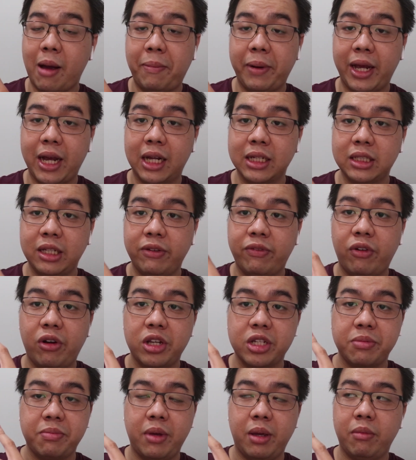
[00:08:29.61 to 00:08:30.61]
aplikasi
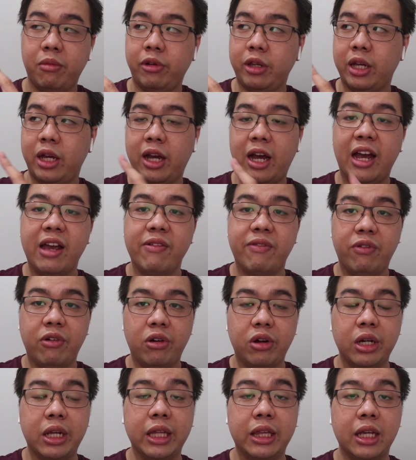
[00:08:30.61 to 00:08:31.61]
voice memo-nya
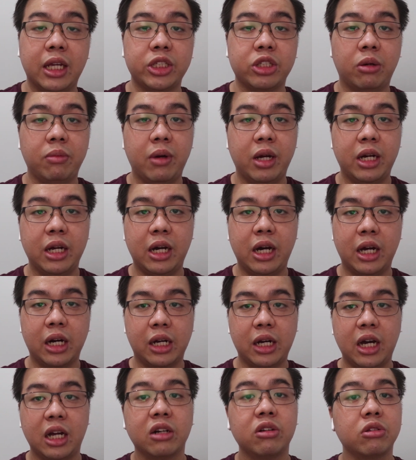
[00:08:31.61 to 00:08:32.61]
iPhone, kita coba
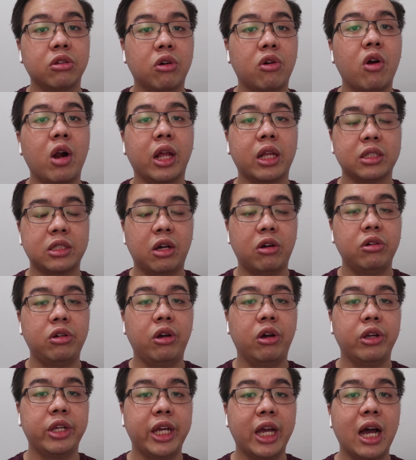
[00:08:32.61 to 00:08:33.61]
dengarkan untuk kualitas
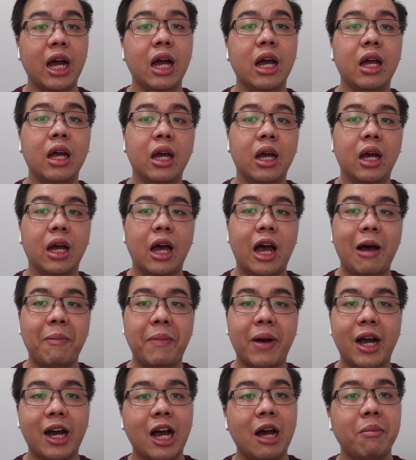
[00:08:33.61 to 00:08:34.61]
audionya.
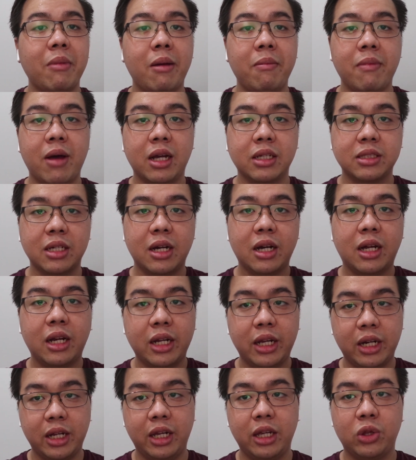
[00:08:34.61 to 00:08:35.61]
Apakah memang
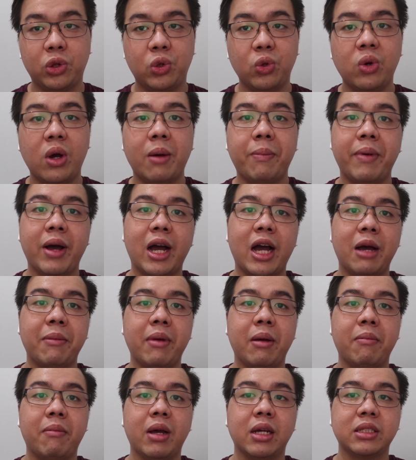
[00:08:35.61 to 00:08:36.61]
seclear itu?
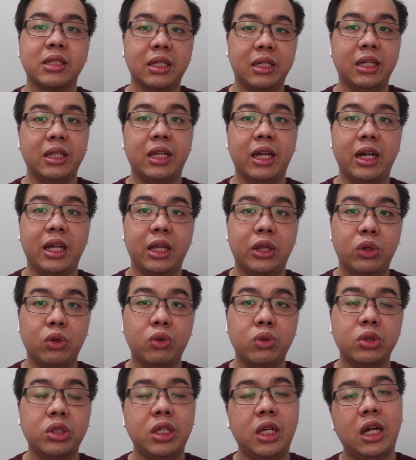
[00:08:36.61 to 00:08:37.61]
Apakah memang sedetail
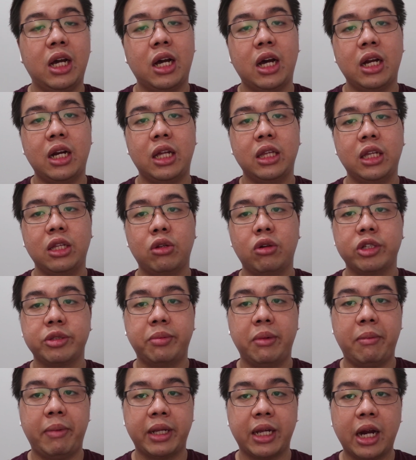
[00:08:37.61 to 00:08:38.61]
itu? Silakan nanti
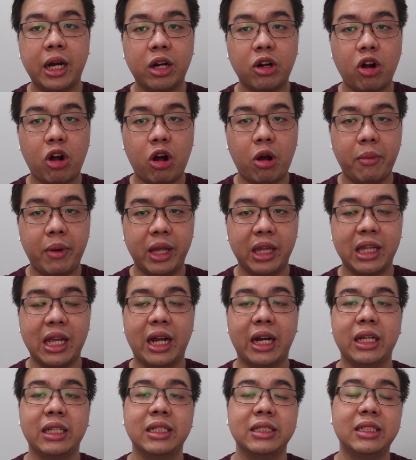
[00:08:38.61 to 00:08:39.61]
terus di
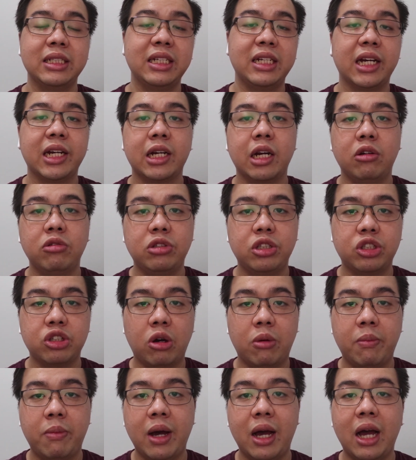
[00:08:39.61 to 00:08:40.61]
komentar. Jadi ini adalah uji
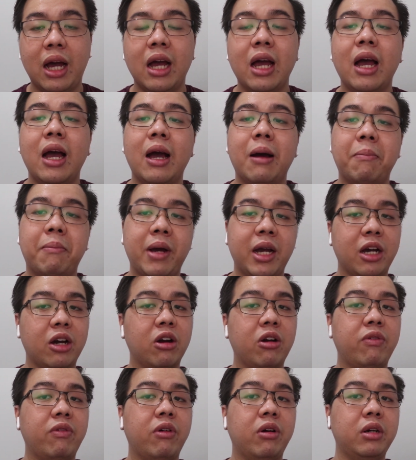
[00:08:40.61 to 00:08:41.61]
coba
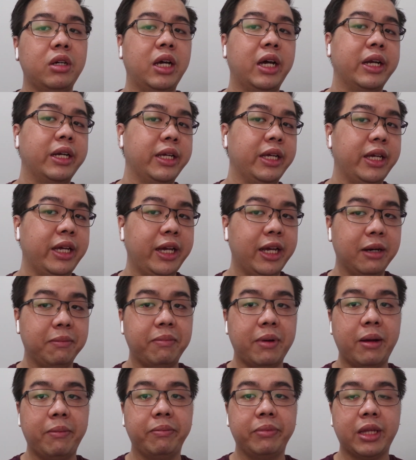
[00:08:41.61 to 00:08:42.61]
mikrofon dari
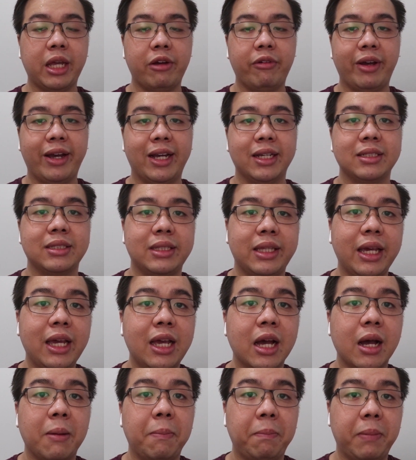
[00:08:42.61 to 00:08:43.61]
Irpam TWS
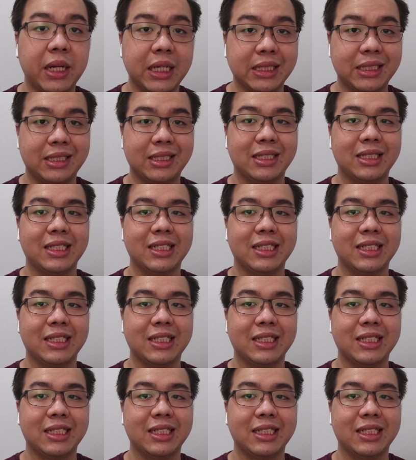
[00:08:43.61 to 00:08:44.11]
3 Plus.